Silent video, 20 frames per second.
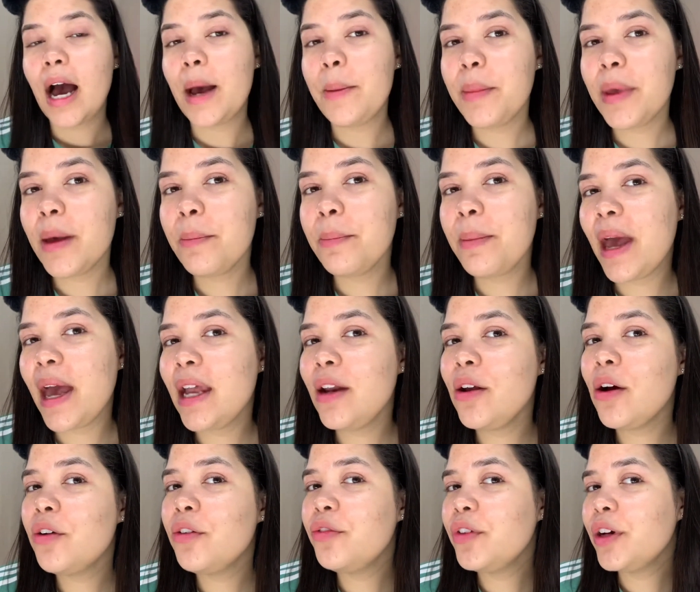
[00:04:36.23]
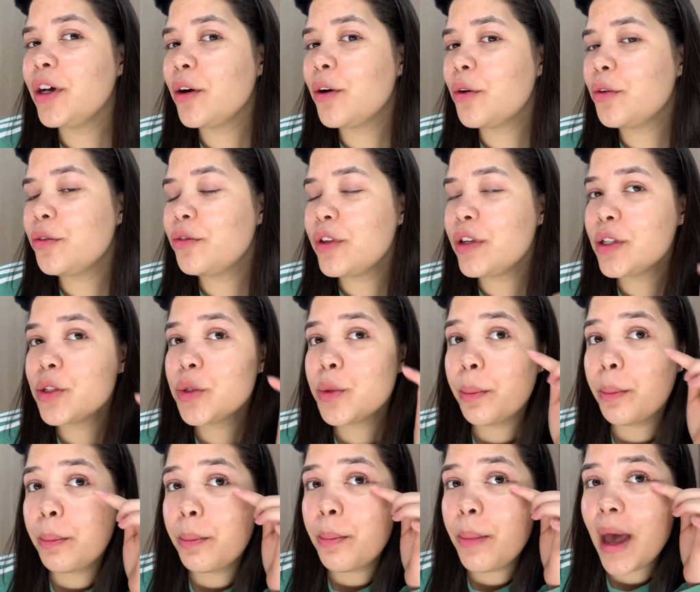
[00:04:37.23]
a minha pele, ó, fica com um viço
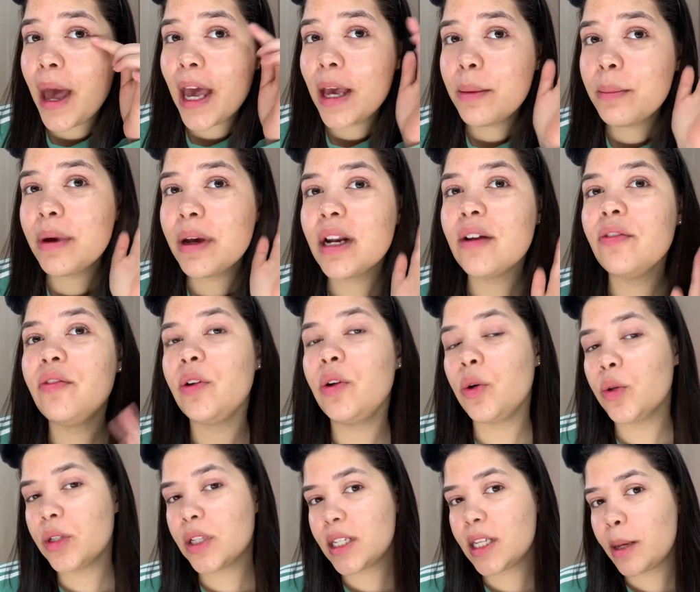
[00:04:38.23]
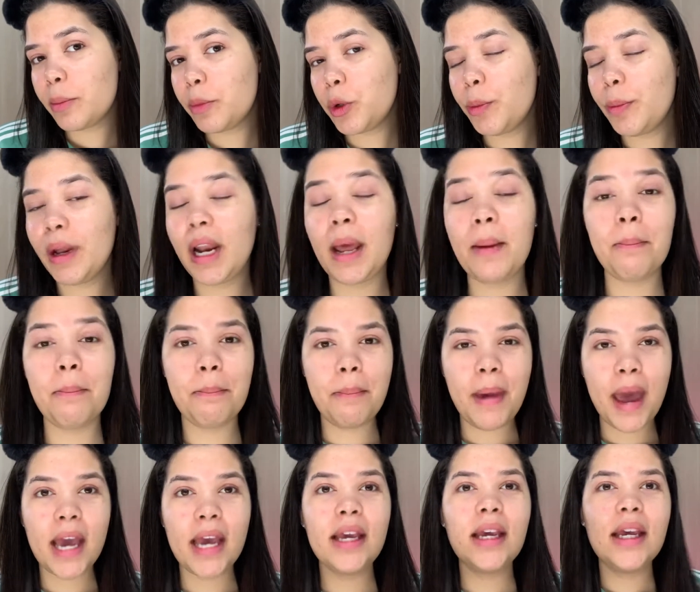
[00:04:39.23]
bem maravilhoso. Essa bruma, ela é
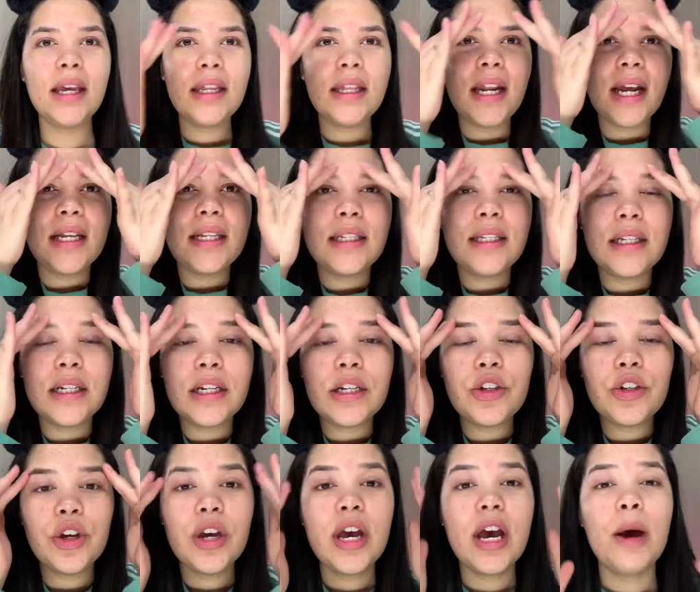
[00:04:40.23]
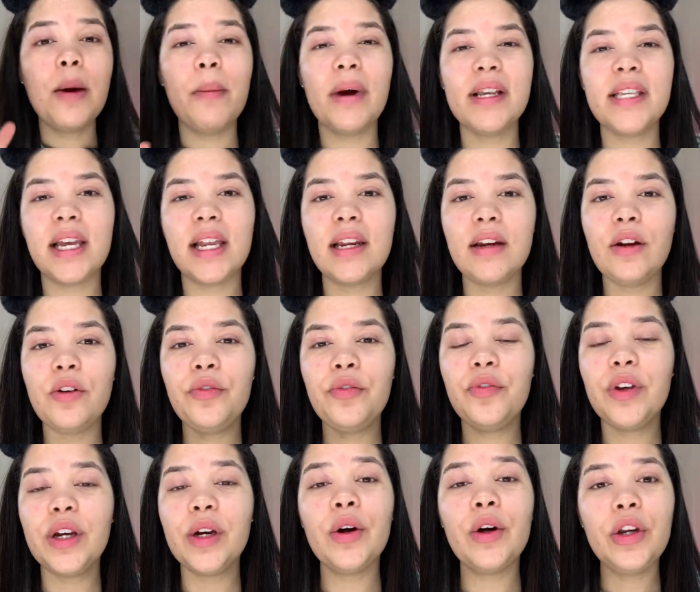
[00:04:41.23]
bem hidratante, mas ela não
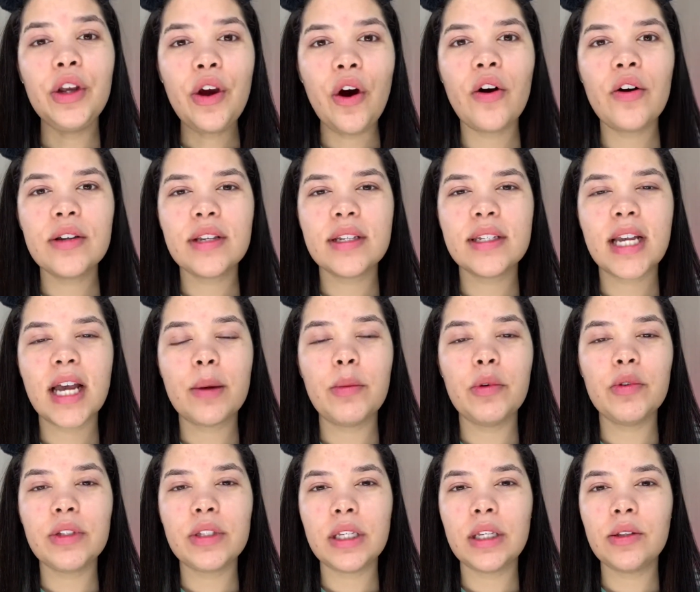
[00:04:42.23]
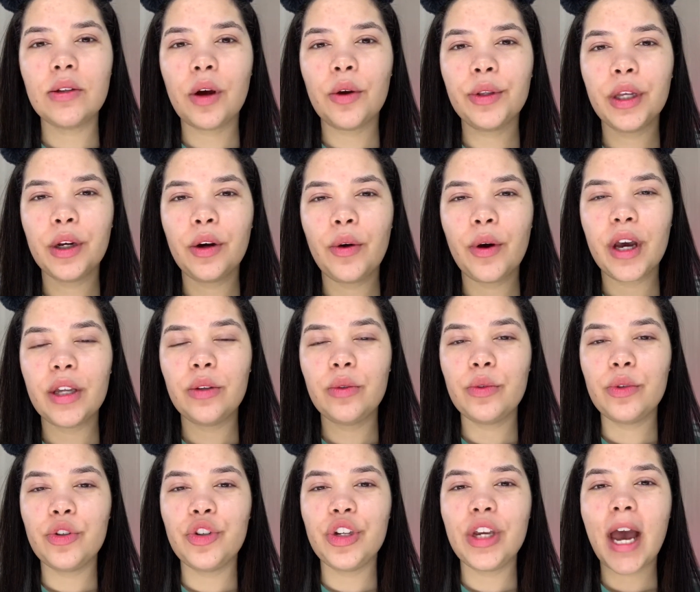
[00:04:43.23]
fica oleosa, sabe? Eu sinto que ao decorrer
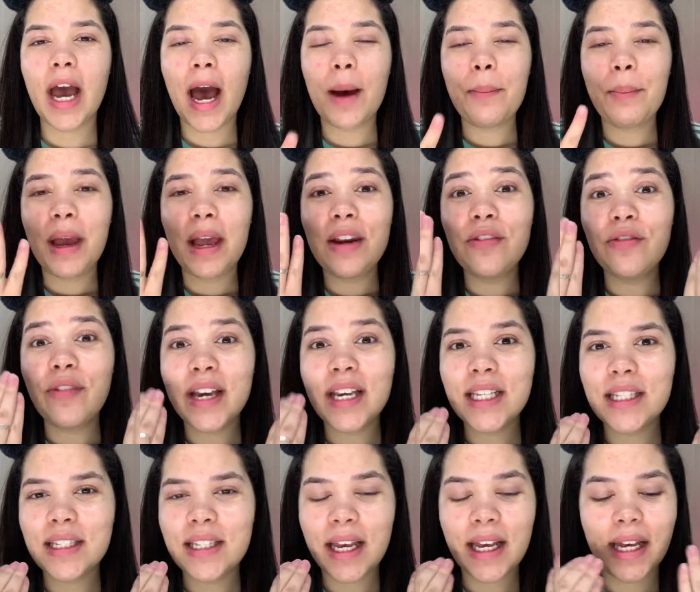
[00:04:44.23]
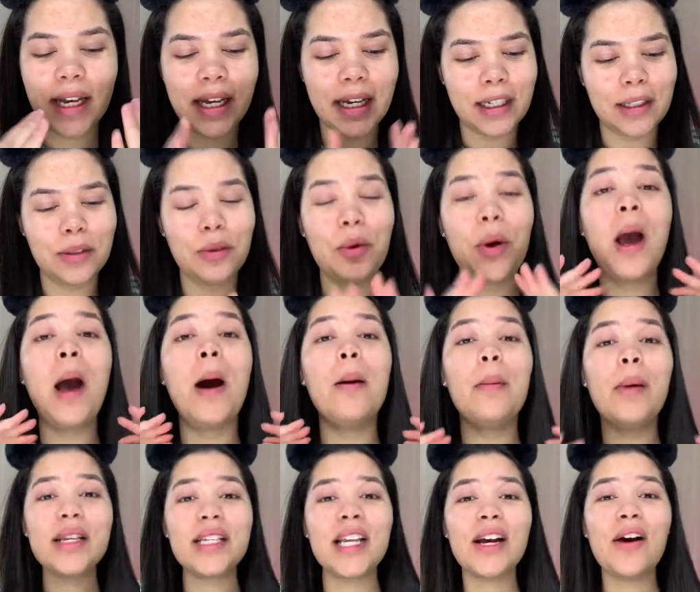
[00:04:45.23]
do dia, a pele vai secando.
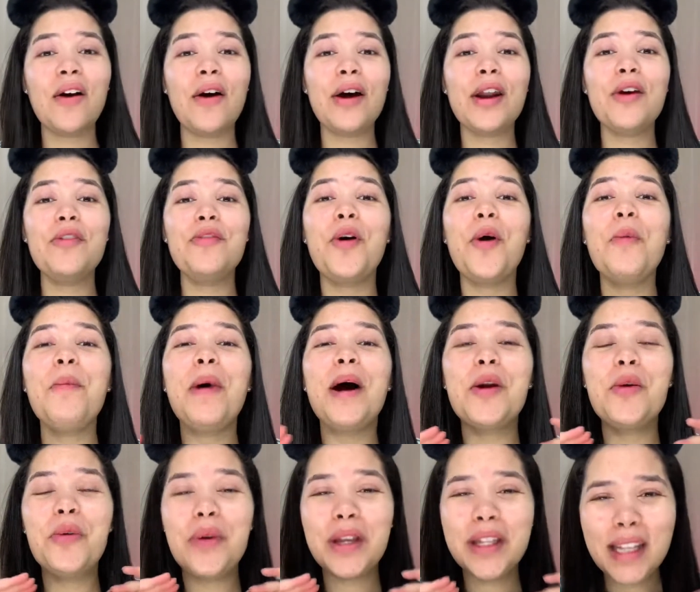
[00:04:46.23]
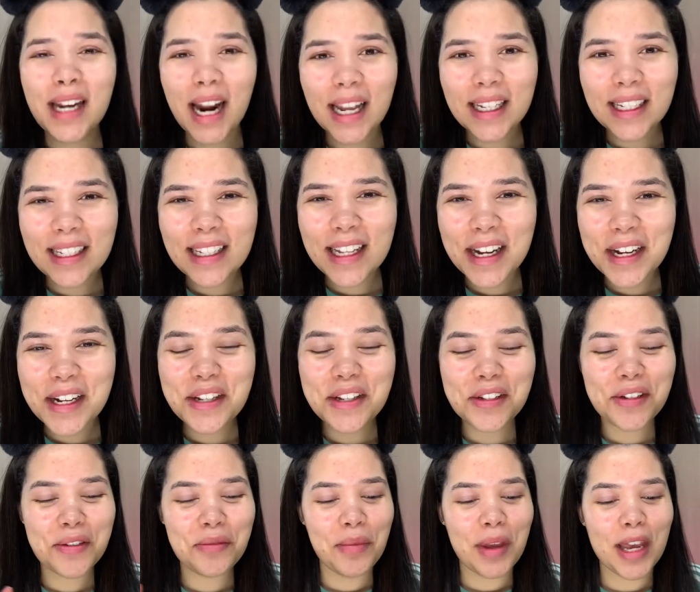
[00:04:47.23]
Mas agora eu vou para o
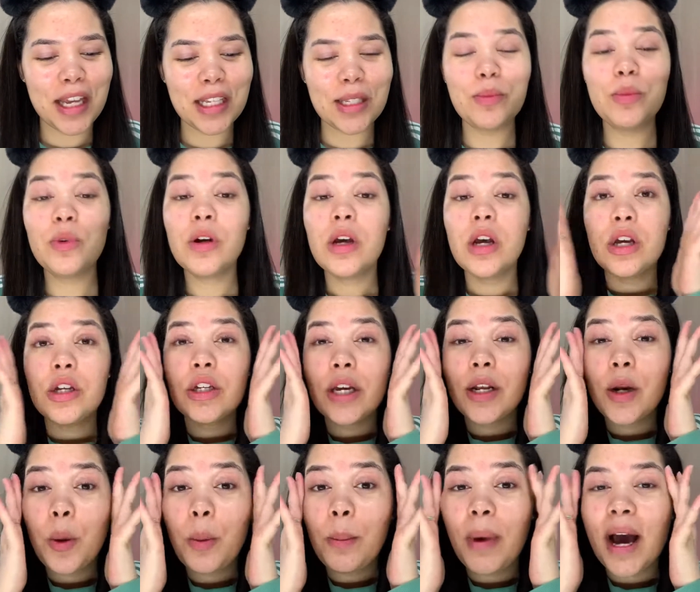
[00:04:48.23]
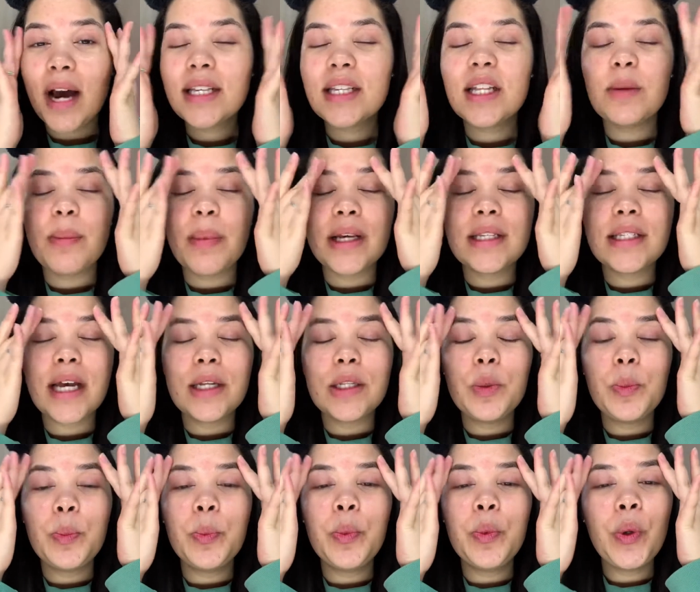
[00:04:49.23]
hidratante mesmo. Já não basta ter passado
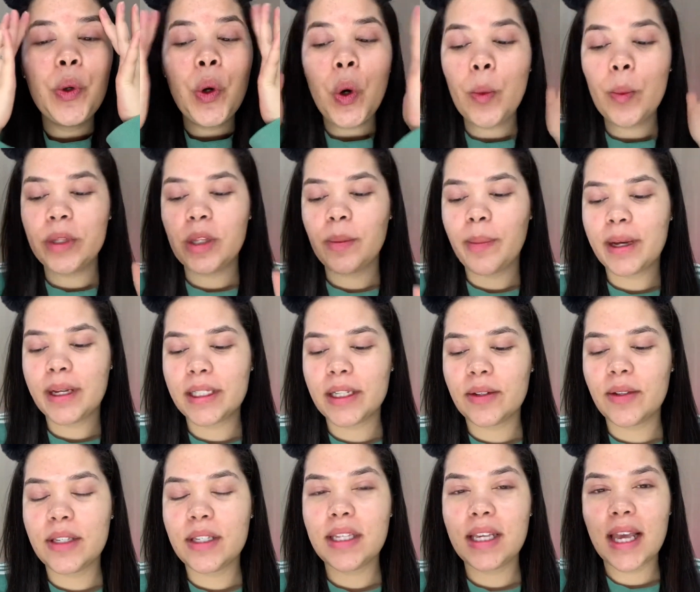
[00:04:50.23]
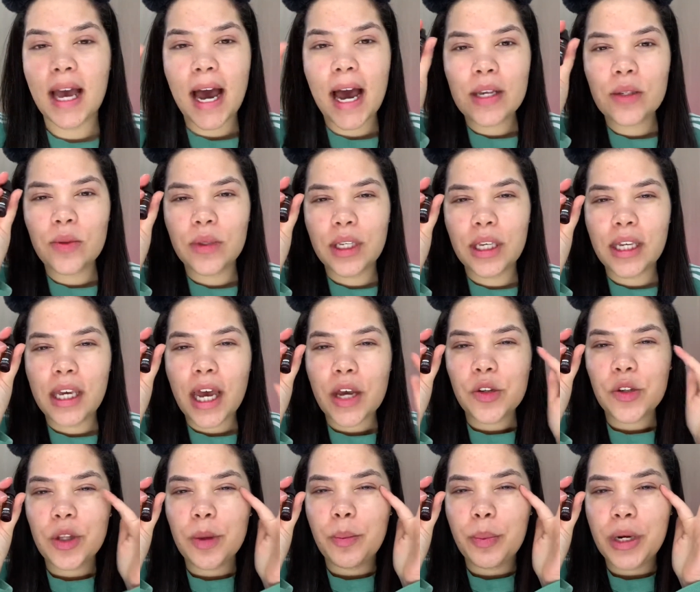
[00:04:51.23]
bruma, ter passado esse ácido aqui que
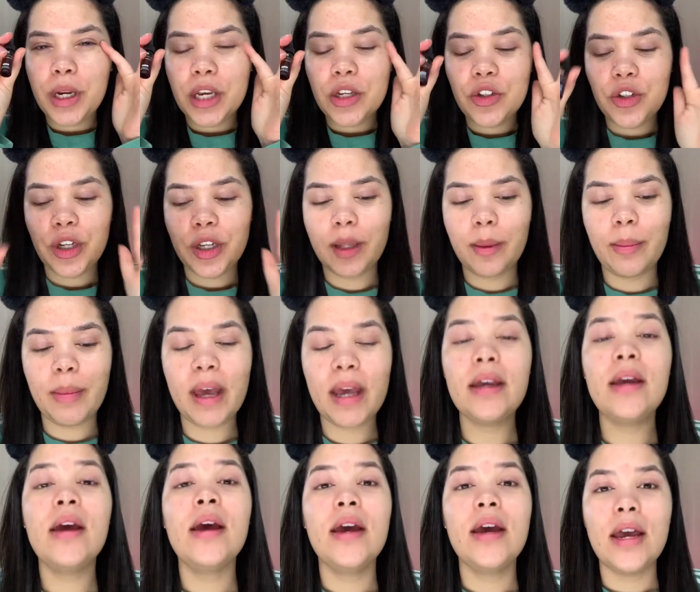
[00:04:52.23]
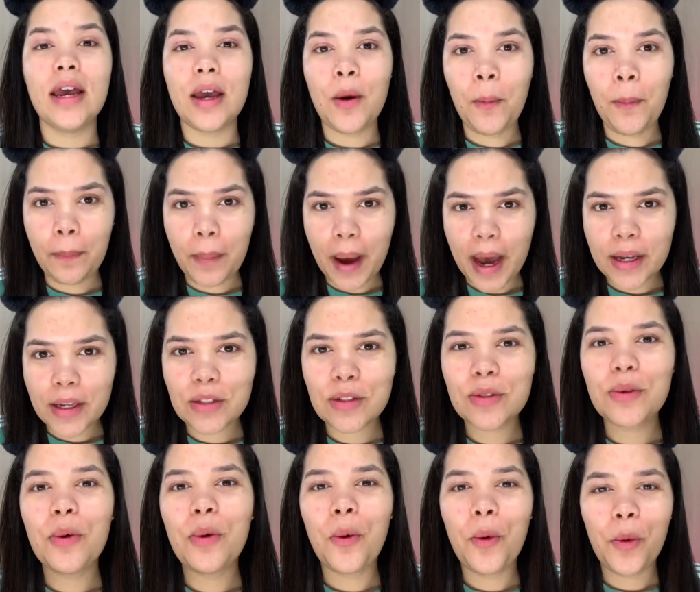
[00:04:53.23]
ajuda a preencher também. Eu
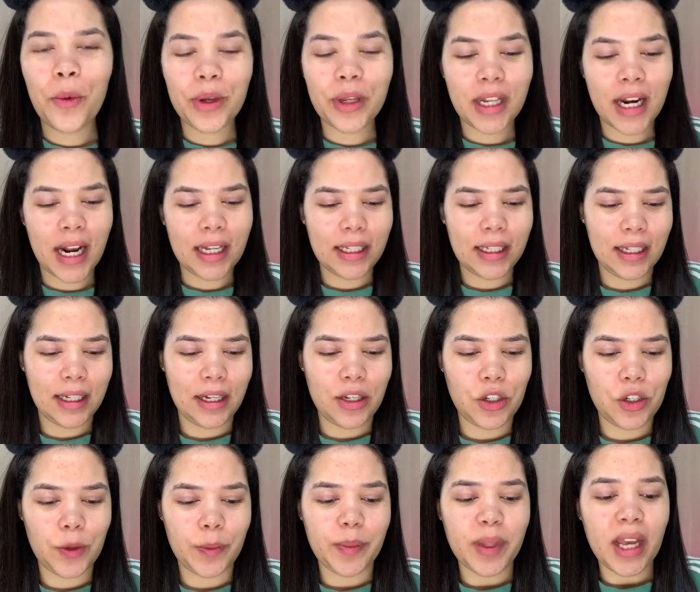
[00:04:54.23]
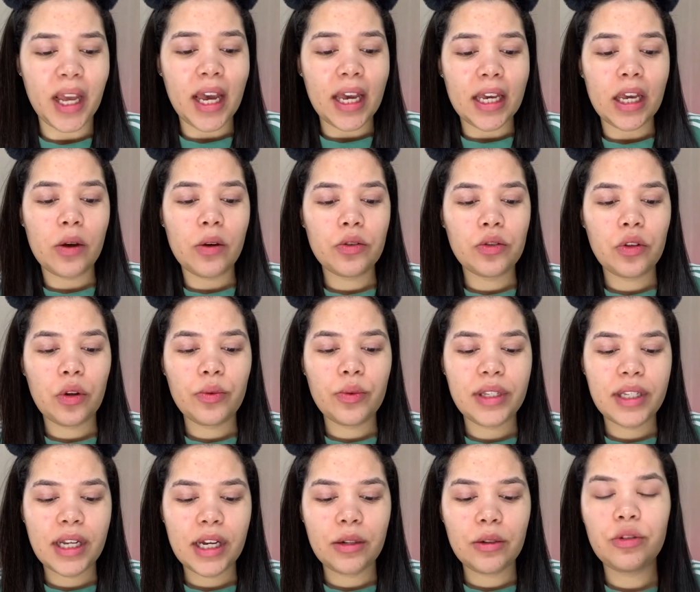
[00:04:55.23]
passo um hidratante. E eu estou
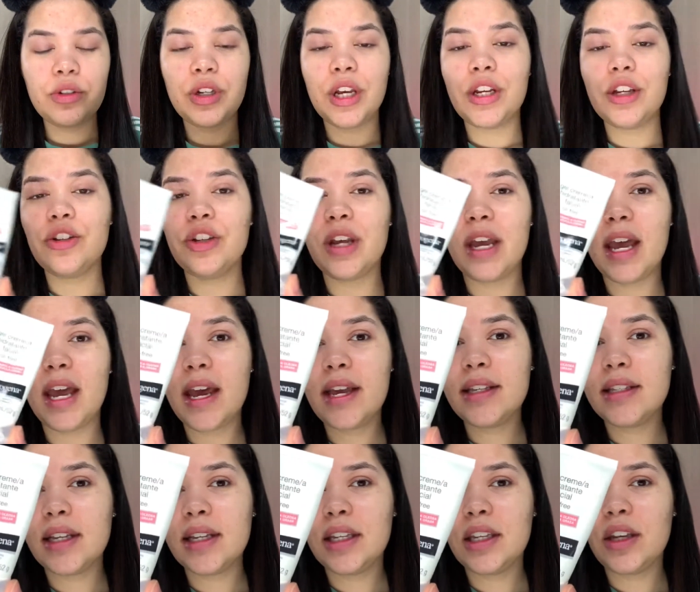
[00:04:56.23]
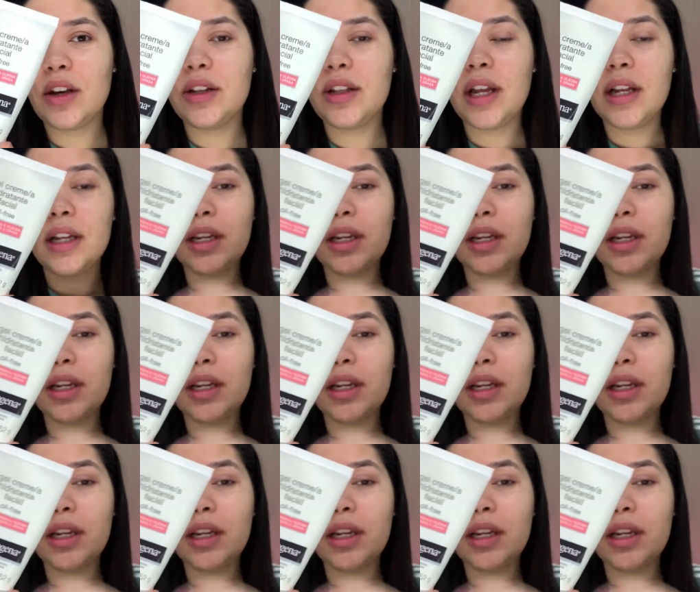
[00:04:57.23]
usando, gente, esse aqui, ó, da